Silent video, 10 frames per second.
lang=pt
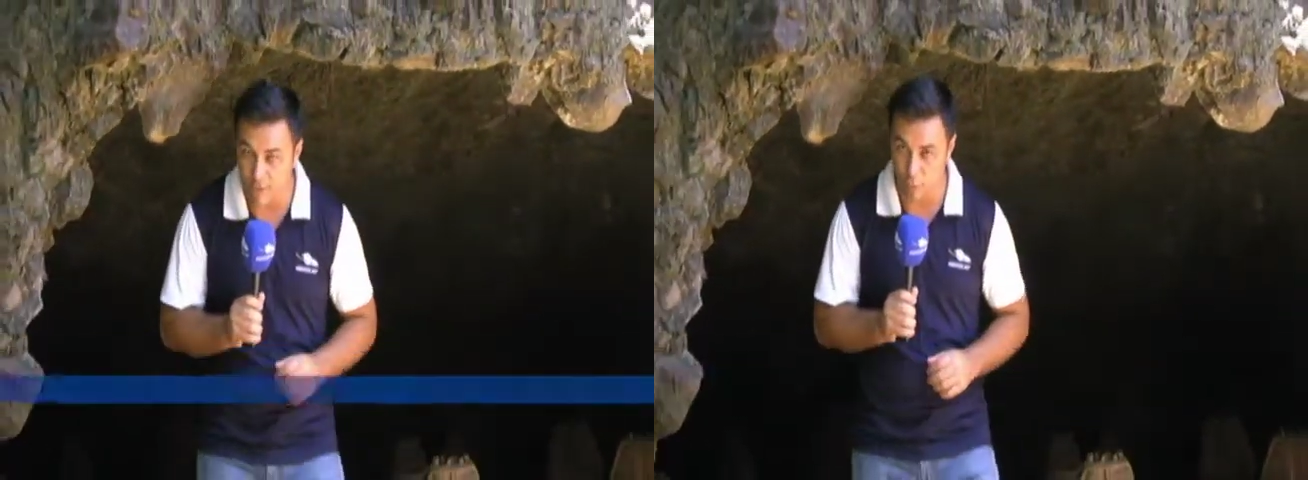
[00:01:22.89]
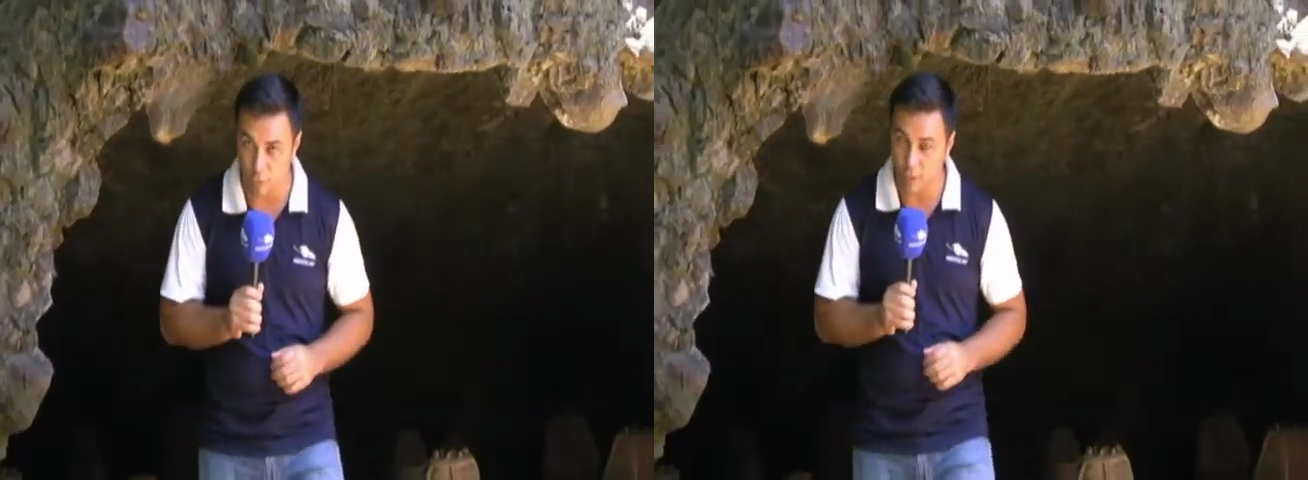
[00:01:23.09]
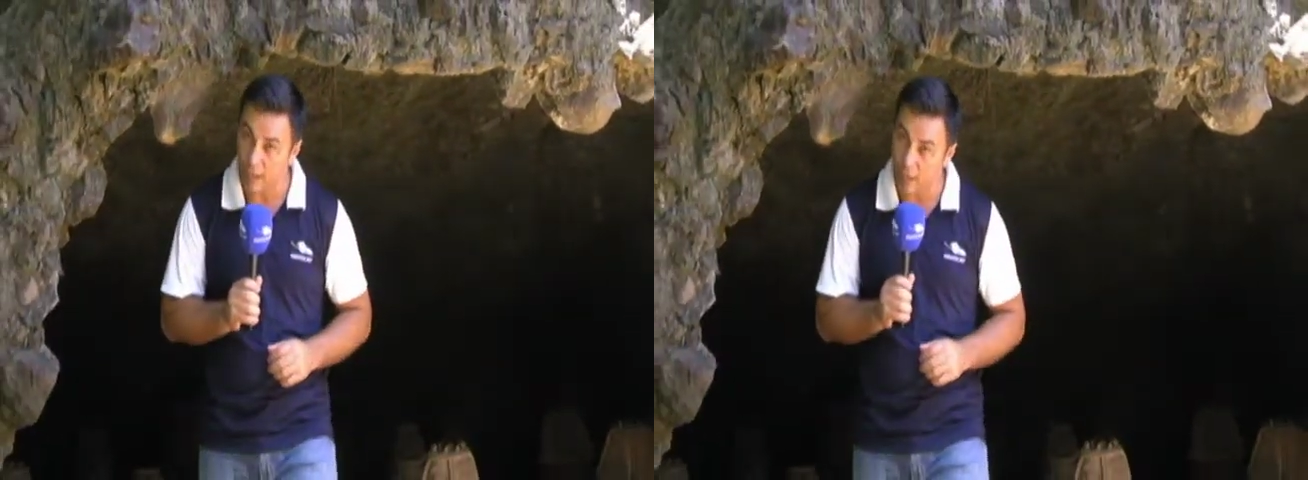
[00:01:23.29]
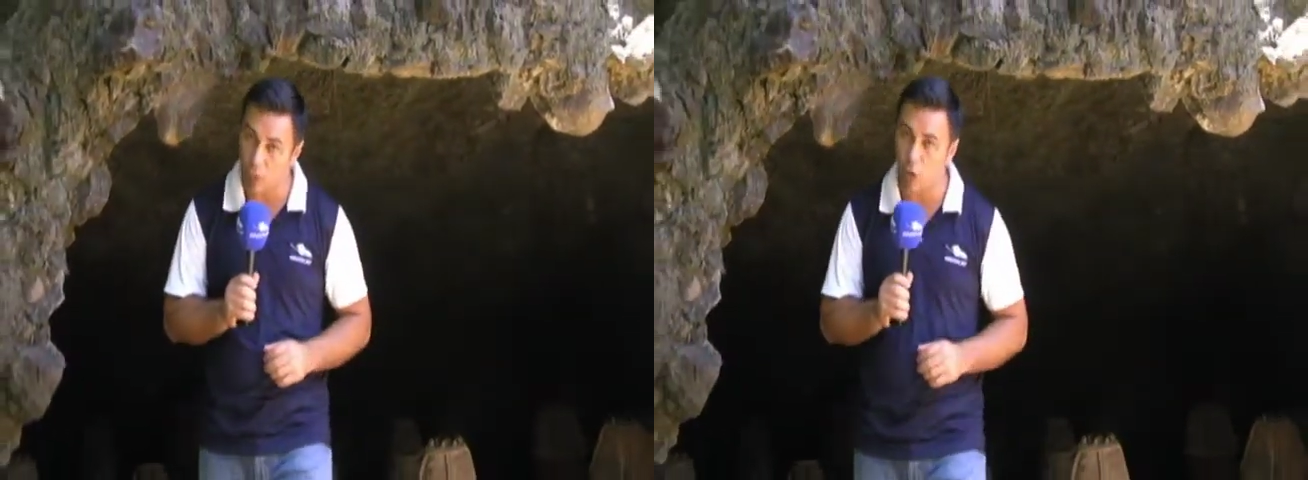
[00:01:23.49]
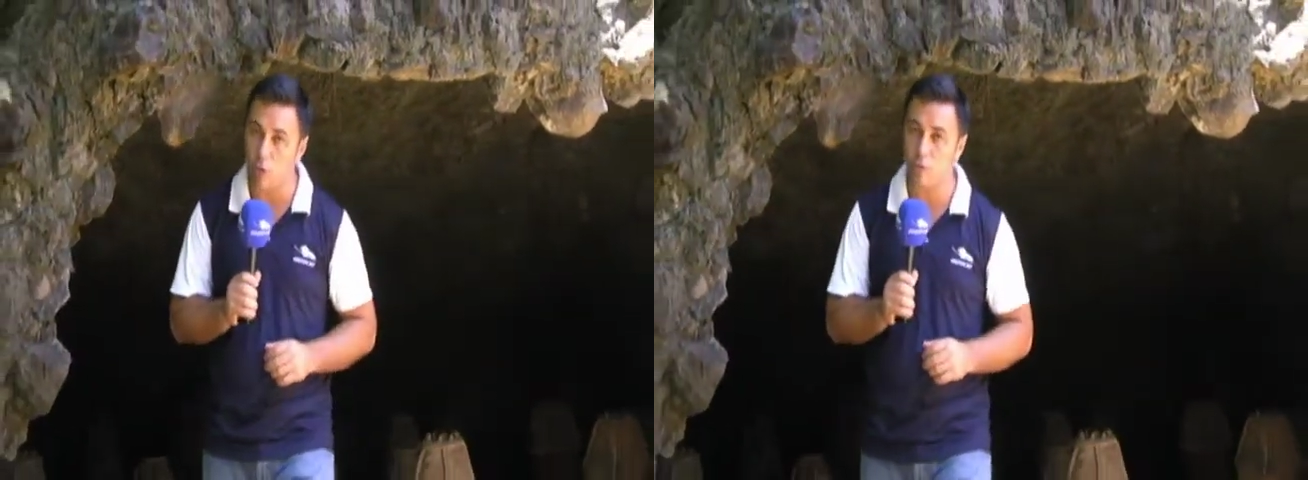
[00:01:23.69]
sítios
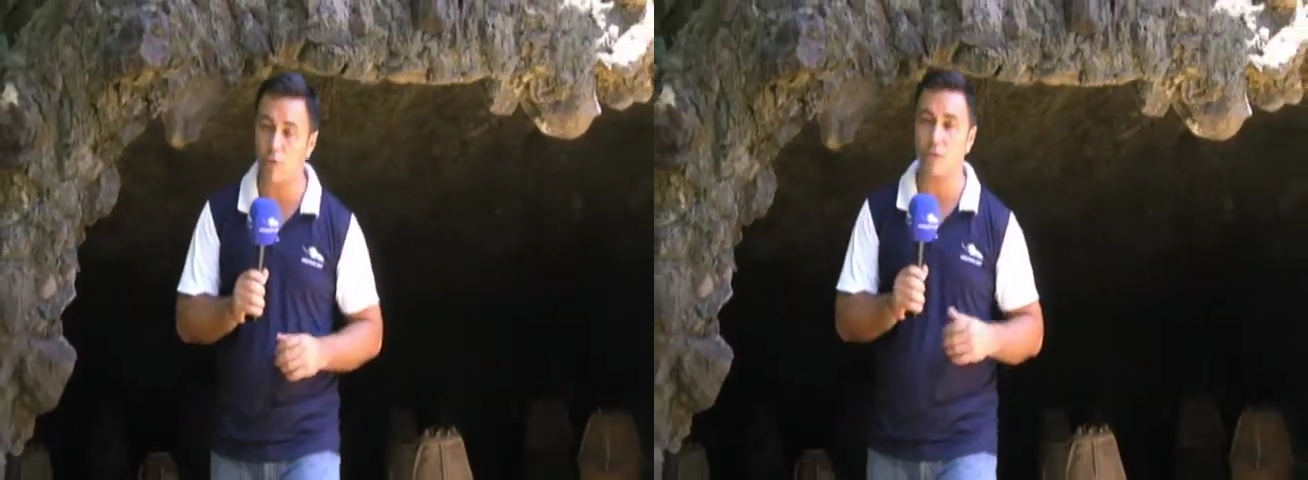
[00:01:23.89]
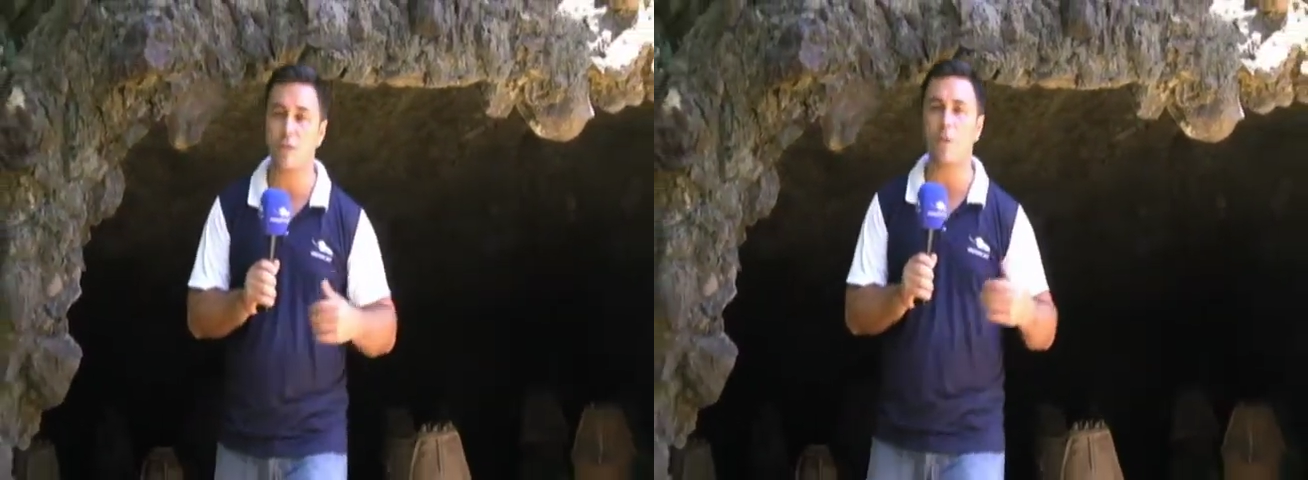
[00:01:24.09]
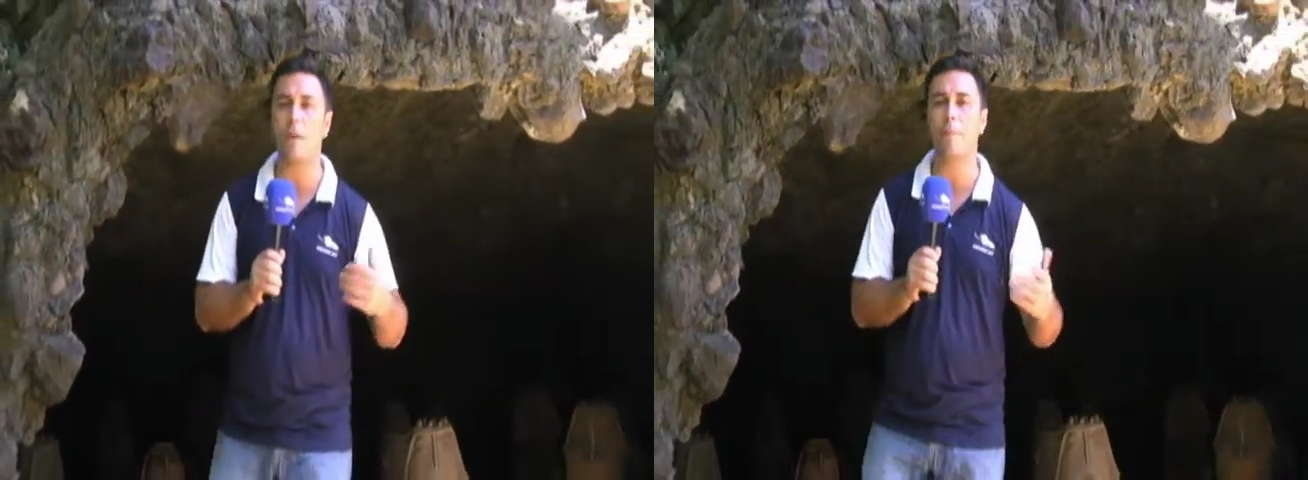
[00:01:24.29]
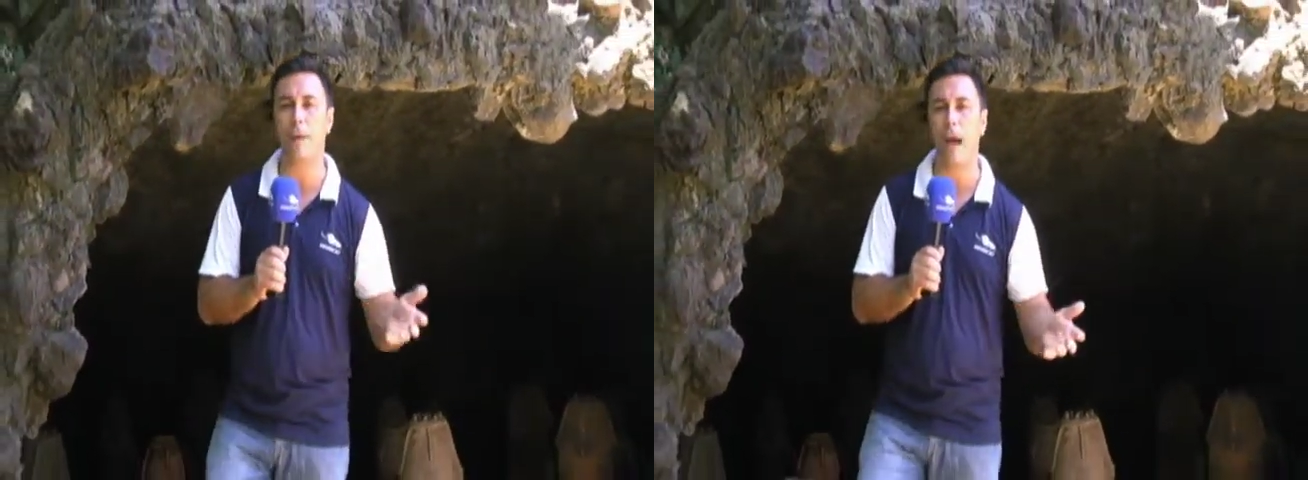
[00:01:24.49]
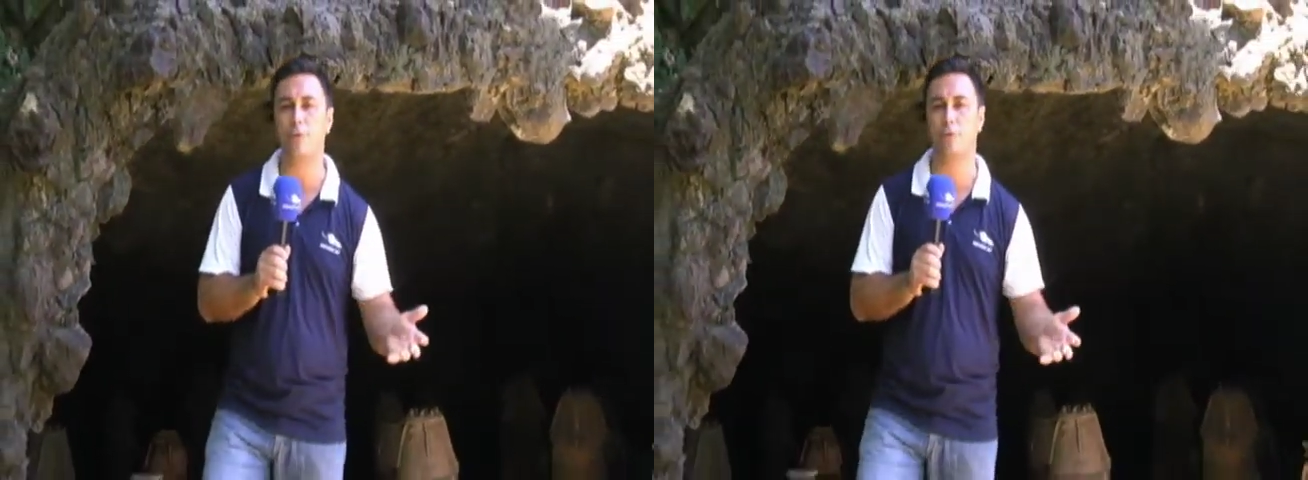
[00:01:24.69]
arqueológicos estão
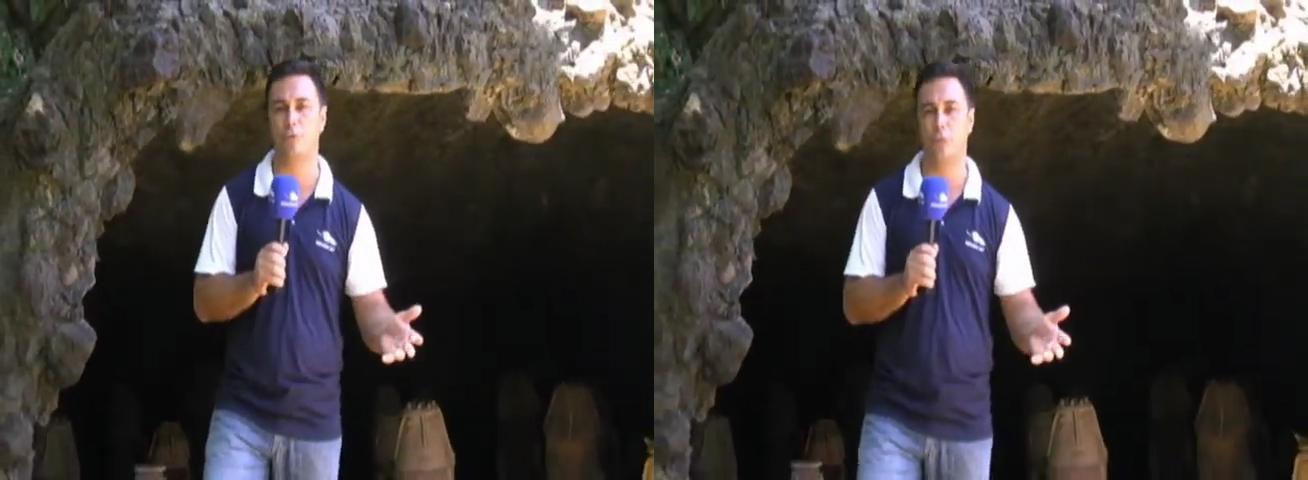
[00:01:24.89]
mapeados no